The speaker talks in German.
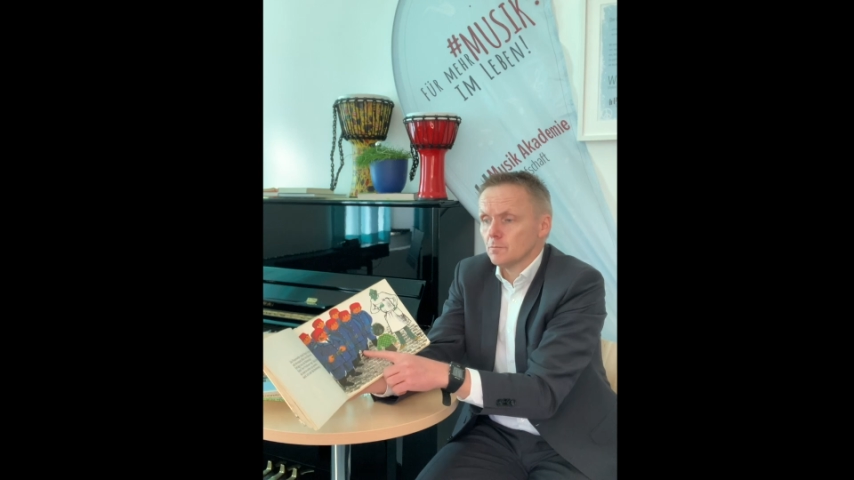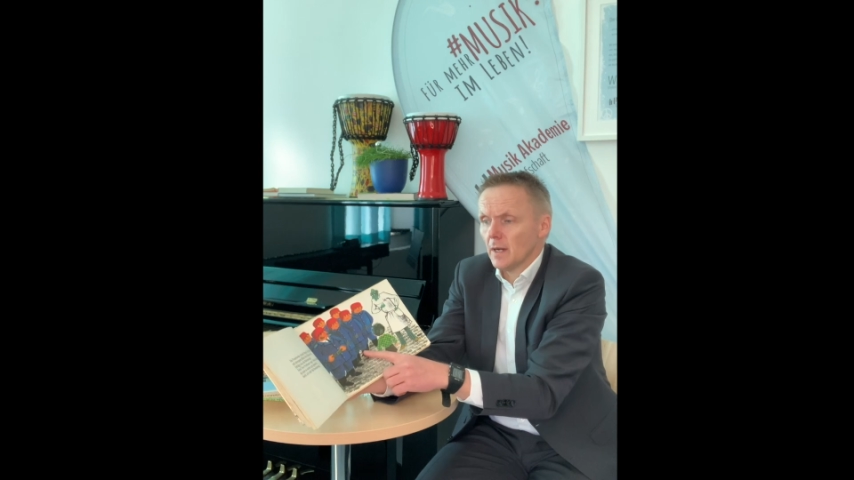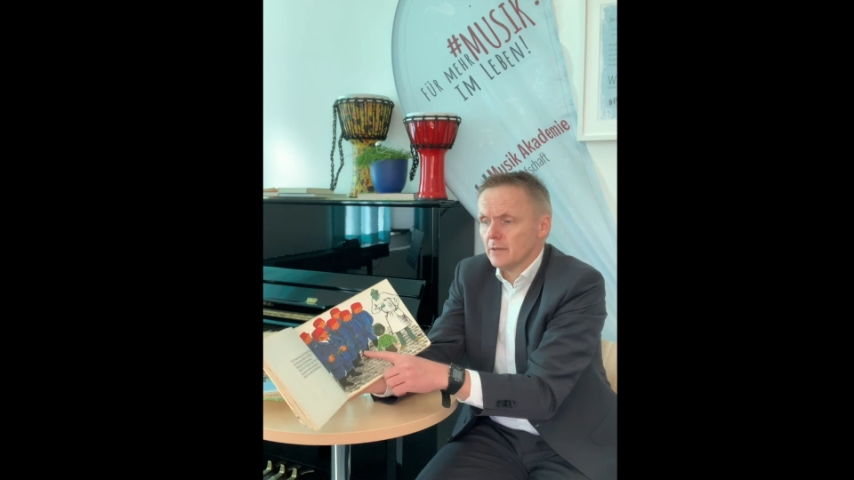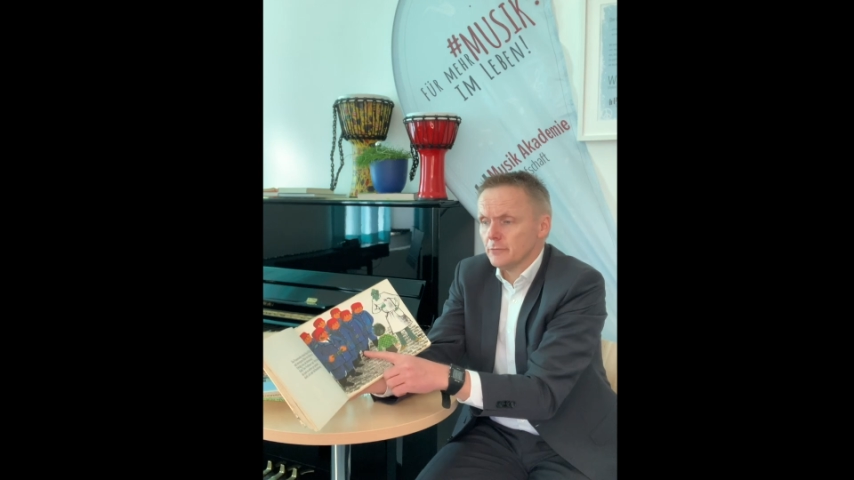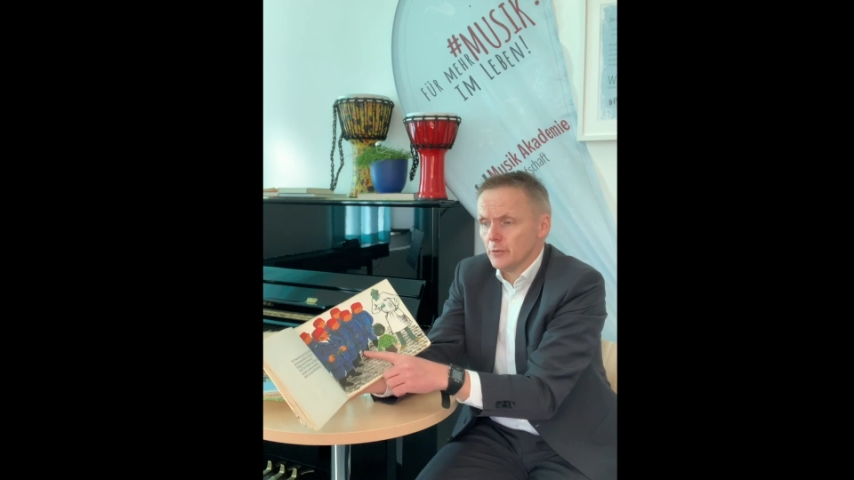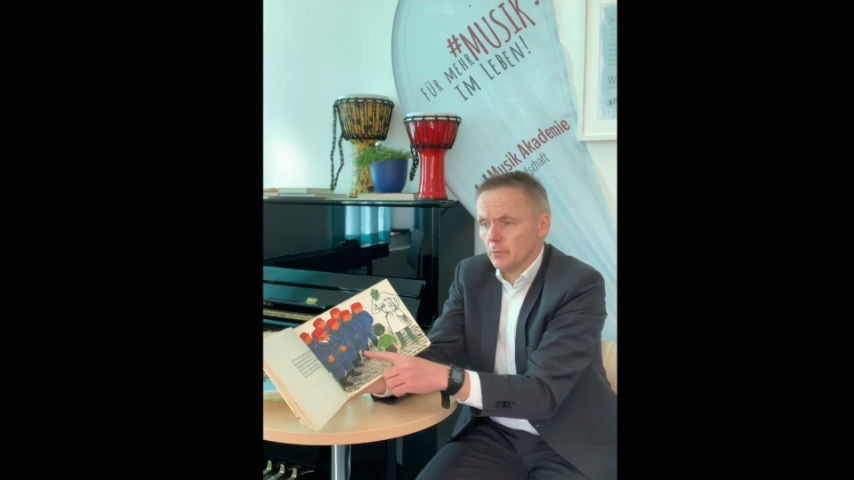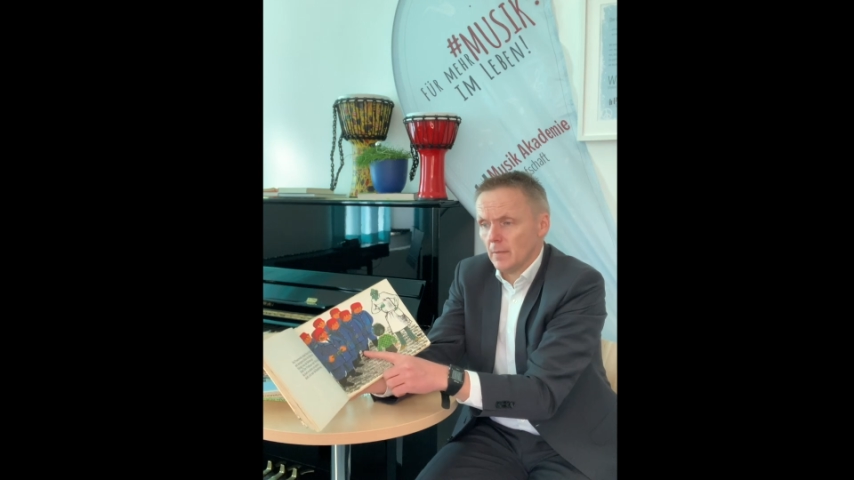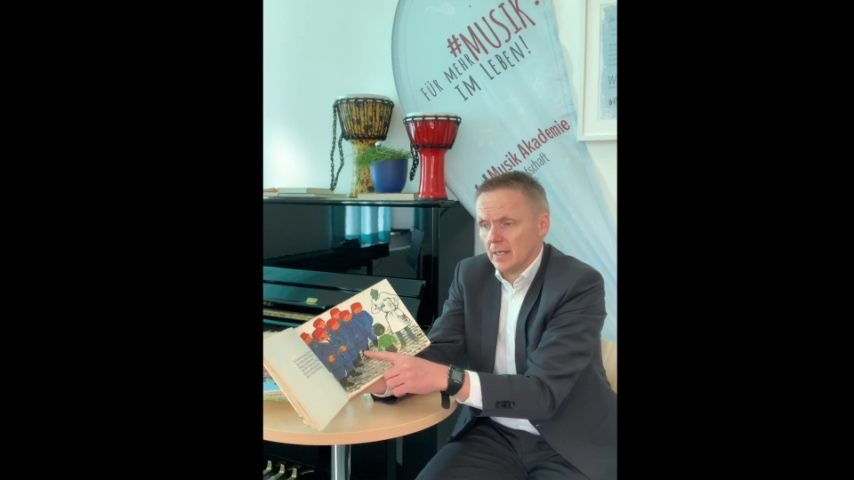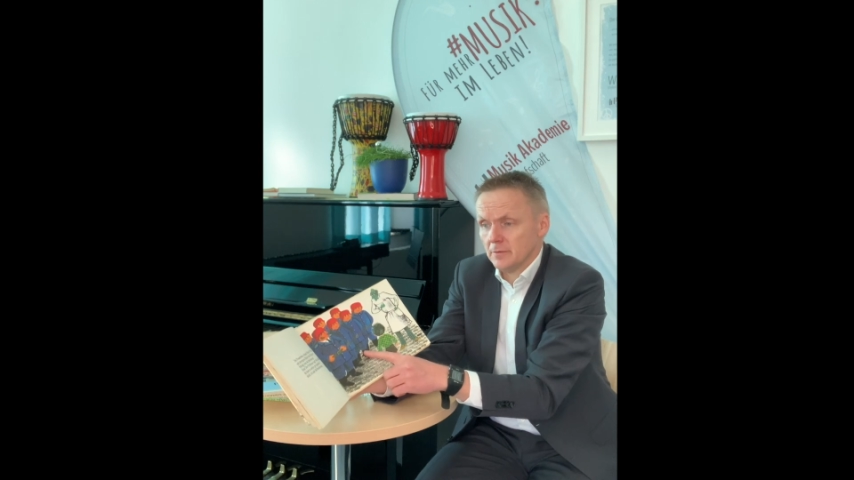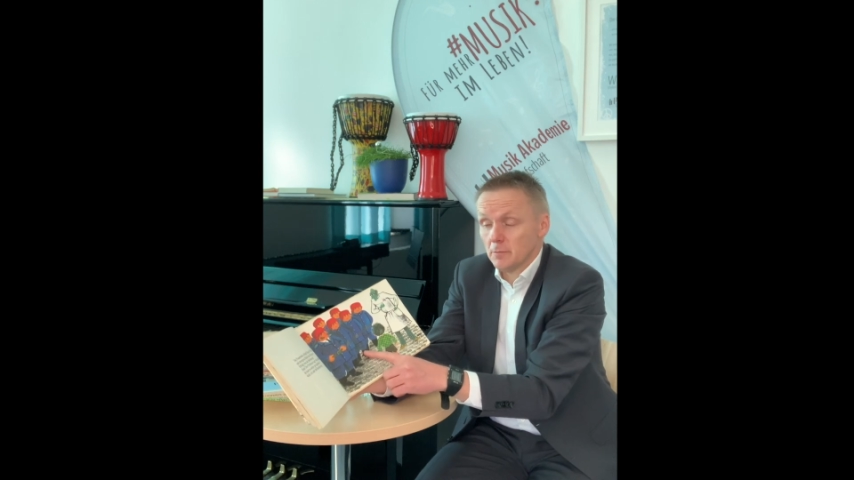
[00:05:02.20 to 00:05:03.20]
Mann für
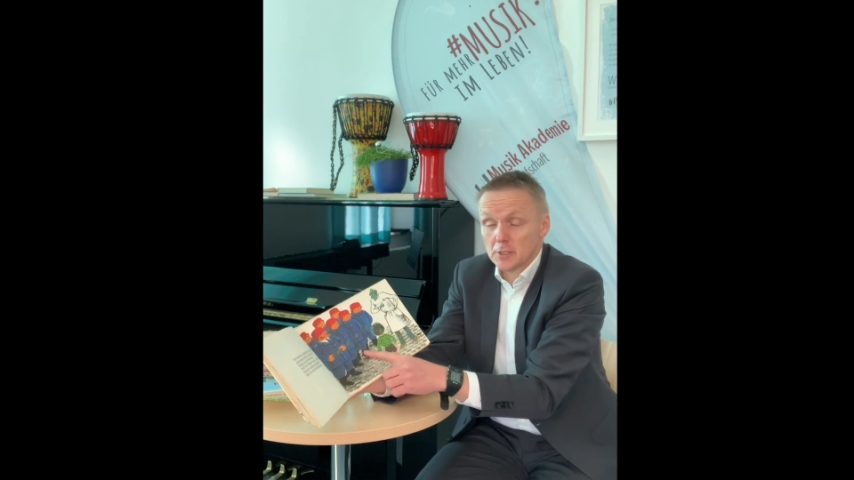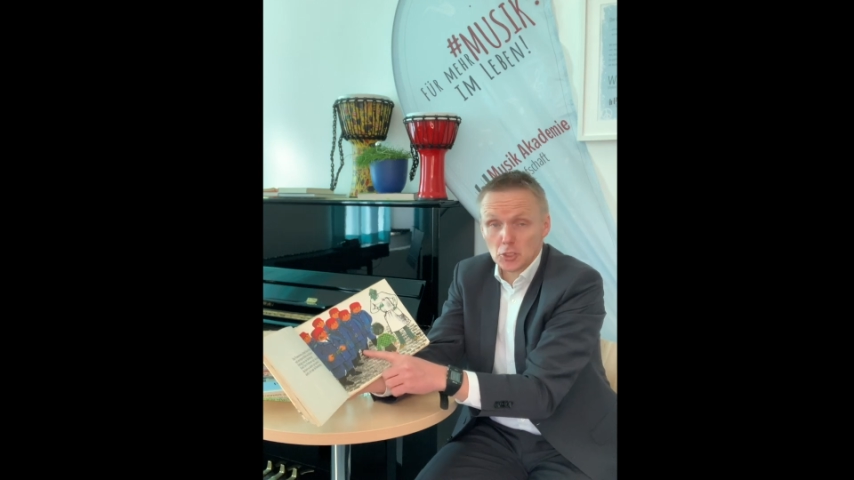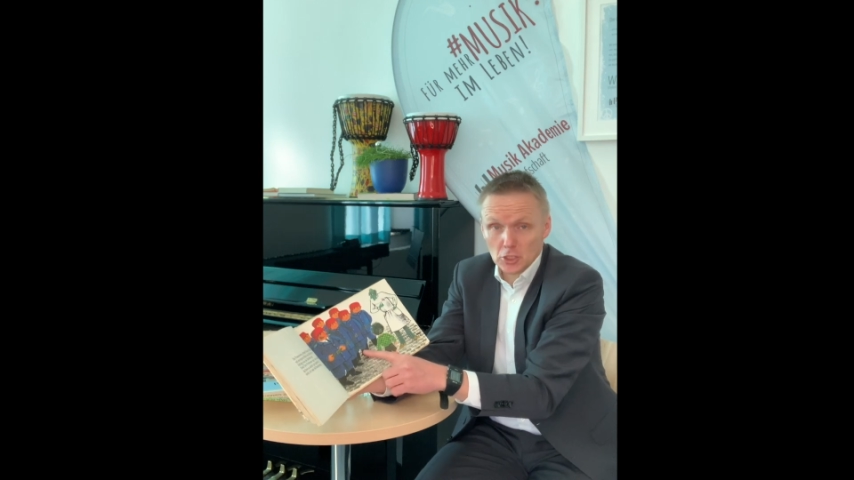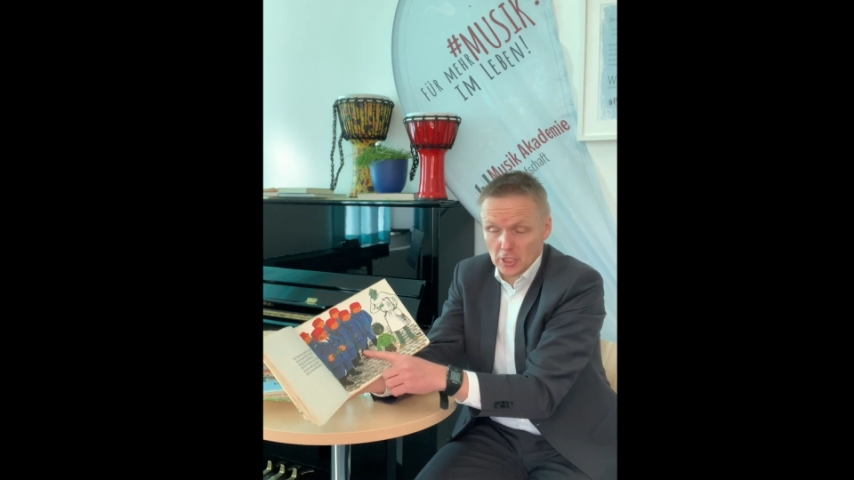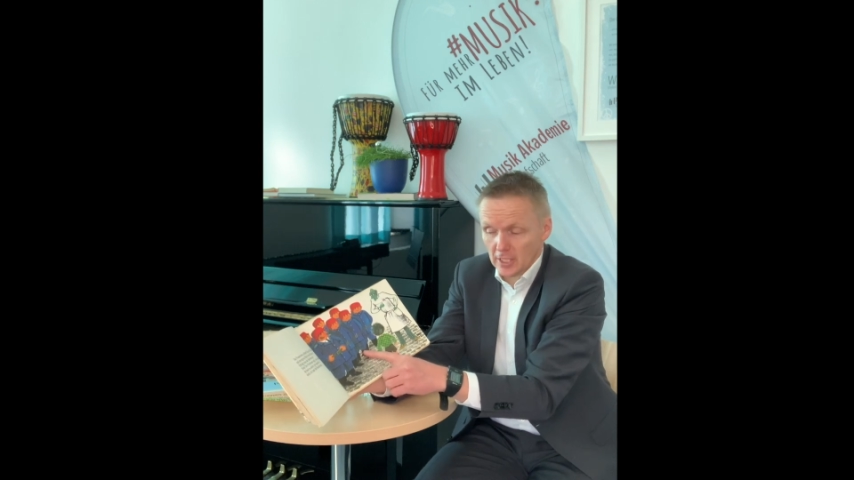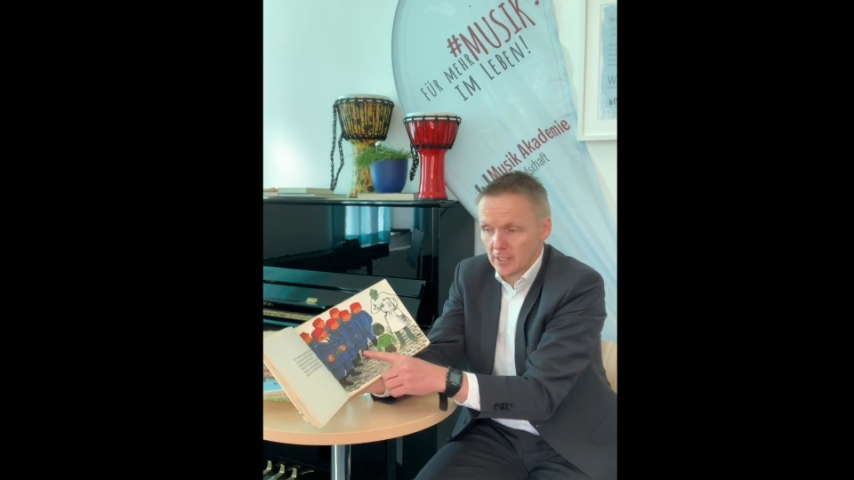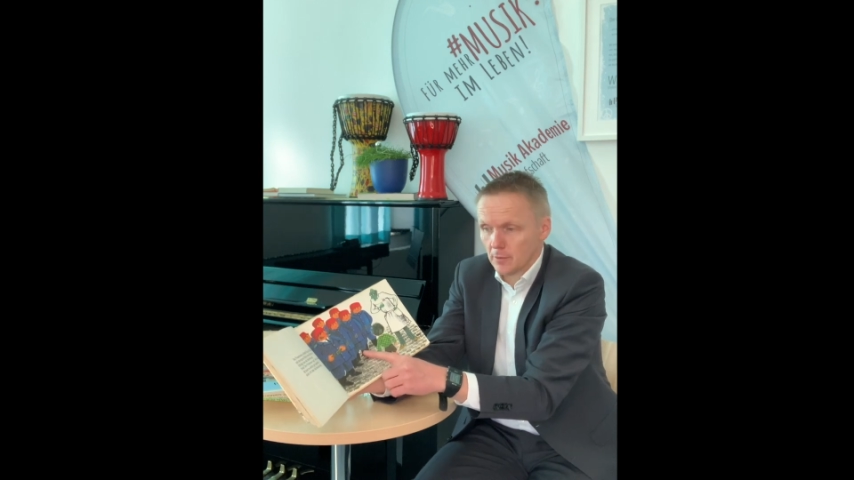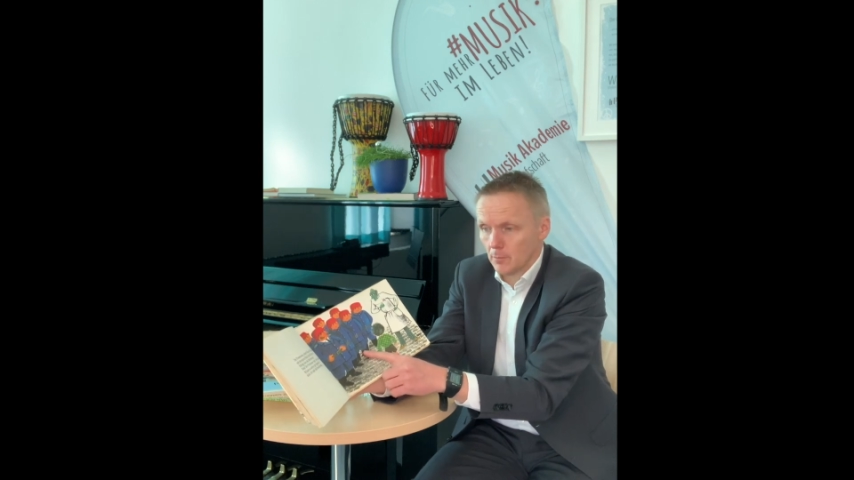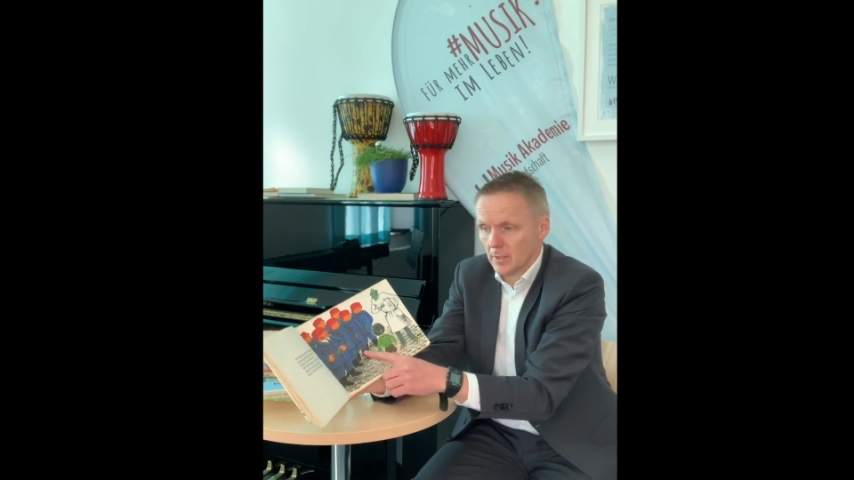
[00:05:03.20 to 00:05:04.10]
Mann mit strengem